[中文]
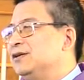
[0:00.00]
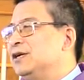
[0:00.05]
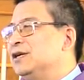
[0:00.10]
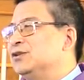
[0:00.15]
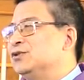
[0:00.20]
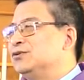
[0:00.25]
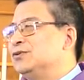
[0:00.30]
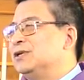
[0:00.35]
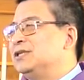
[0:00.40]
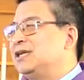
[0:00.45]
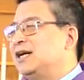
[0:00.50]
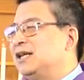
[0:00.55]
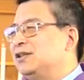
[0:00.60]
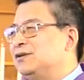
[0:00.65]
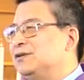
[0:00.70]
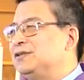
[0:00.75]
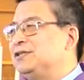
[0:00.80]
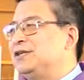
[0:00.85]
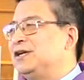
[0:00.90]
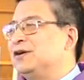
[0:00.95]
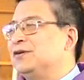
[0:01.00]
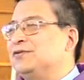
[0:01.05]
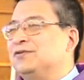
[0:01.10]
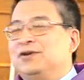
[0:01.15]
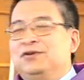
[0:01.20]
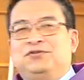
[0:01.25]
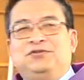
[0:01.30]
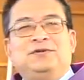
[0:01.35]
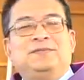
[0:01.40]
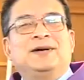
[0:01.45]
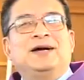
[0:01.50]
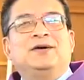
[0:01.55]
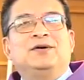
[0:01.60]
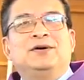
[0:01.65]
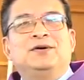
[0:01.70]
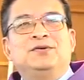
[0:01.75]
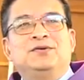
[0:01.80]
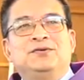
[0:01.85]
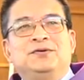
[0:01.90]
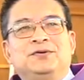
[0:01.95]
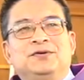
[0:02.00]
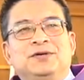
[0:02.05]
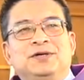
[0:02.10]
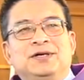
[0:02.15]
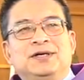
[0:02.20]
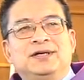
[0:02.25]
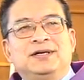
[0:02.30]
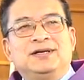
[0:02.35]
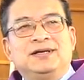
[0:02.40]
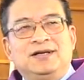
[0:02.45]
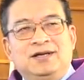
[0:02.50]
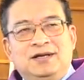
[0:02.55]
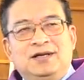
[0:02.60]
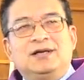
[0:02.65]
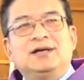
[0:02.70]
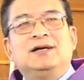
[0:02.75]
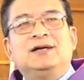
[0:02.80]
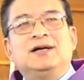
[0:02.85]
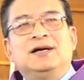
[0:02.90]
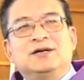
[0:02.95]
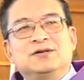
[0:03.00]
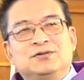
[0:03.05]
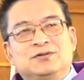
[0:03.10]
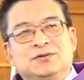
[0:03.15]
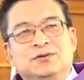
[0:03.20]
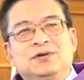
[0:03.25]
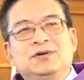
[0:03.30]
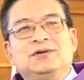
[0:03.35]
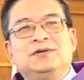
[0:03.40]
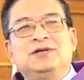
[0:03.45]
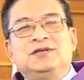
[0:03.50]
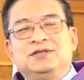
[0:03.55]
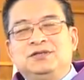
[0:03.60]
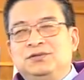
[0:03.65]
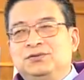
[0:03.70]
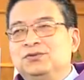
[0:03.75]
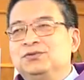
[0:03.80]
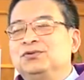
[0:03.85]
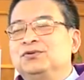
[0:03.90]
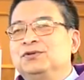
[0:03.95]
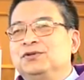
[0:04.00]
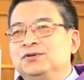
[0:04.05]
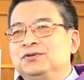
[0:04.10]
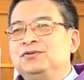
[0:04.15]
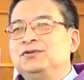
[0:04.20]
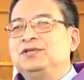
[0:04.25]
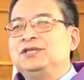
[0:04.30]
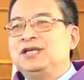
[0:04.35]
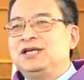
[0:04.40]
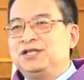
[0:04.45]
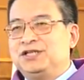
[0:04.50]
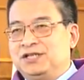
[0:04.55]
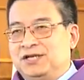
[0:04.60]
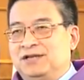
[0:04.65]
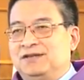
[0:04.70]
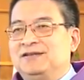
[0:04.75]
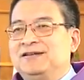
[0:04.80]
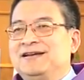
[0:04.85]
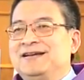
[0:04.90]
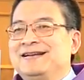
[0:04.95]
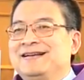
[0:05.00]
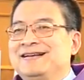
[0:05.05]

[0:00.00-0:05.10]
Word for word: 让作家都见鬼去吧，让所有的基督徒都去见神。